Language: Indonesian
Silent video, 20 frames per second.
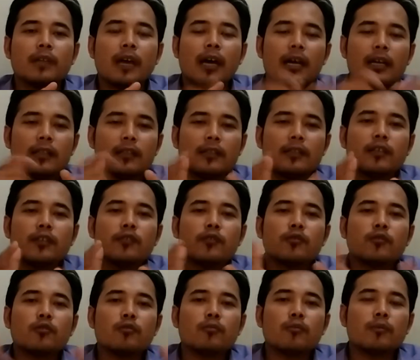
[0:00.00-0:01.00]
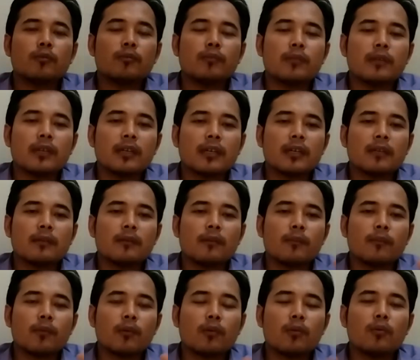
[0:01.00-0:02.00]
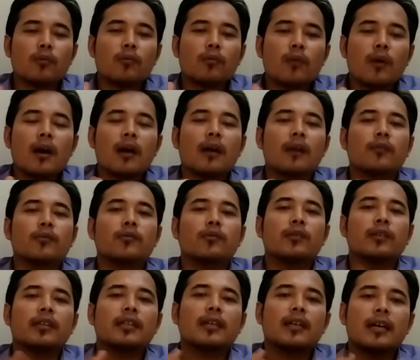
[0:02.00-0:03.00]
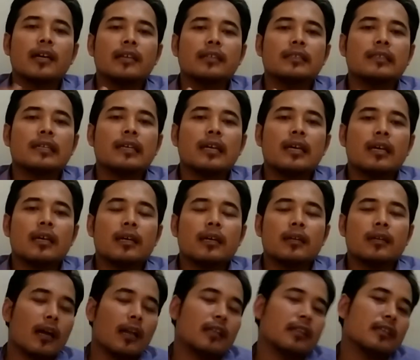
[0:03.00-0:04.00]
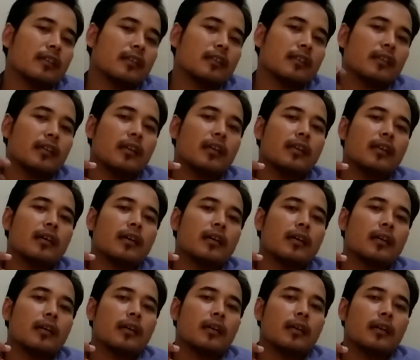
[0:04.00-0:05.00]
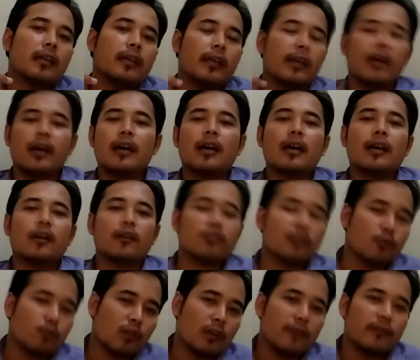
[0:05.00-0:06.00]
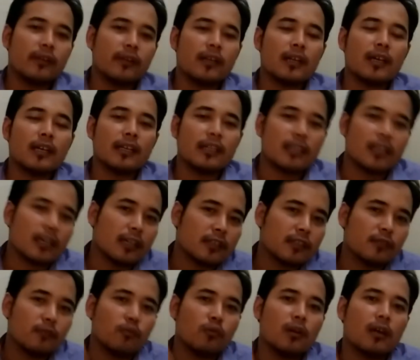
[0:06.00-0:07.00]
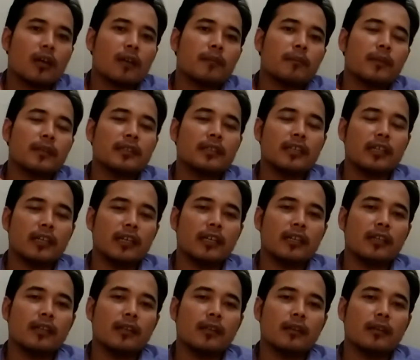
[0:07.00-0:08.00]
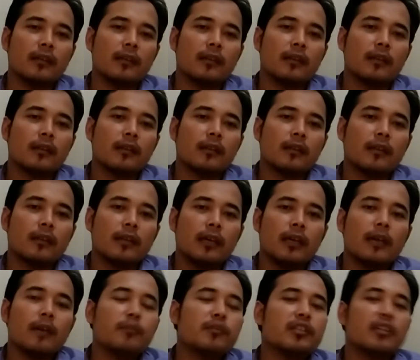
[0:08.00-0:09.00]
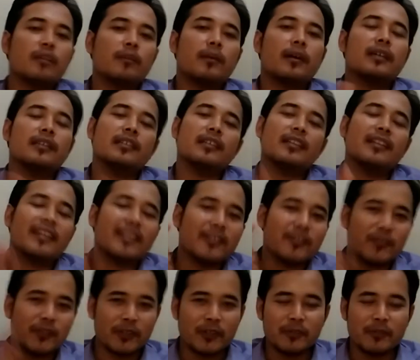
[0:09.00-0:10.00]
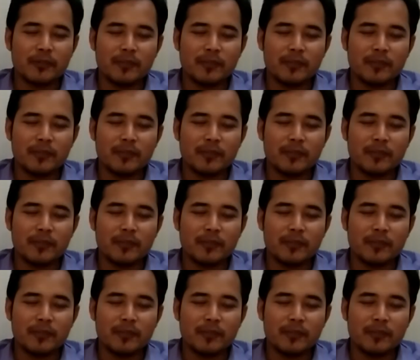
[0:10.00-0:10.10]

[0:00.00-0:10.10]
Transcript: artinya YouTube memberikan ruang untuk kita guys alasan ketiganya ya nggak usah munafik lah kita semua kan pasti ingin ya mencari penghasilan dari YouTube.